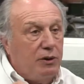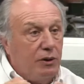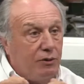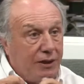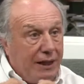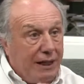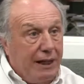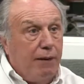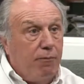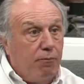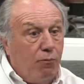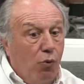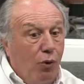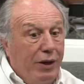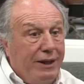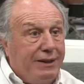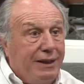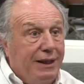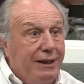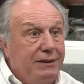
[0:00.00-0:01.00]
obtener
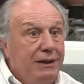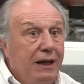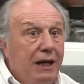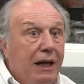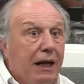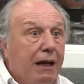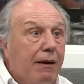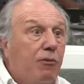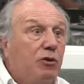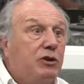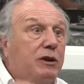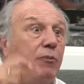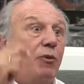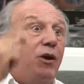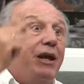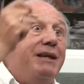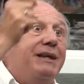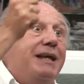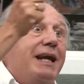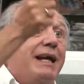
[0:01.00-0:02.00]
muestras que vamos a
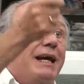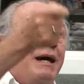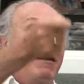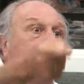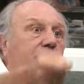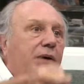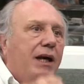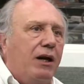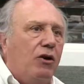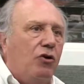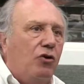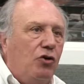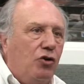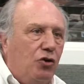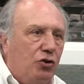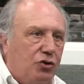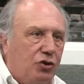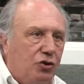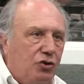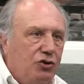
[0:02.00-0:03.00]
poder intercambiar con
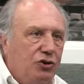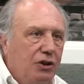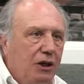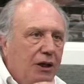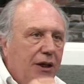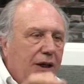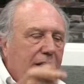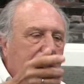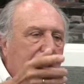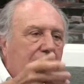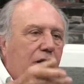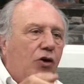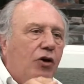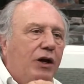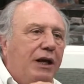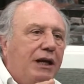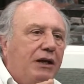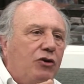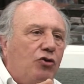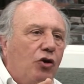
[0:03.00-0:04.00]
otros
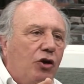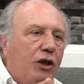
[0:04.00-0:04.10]
y,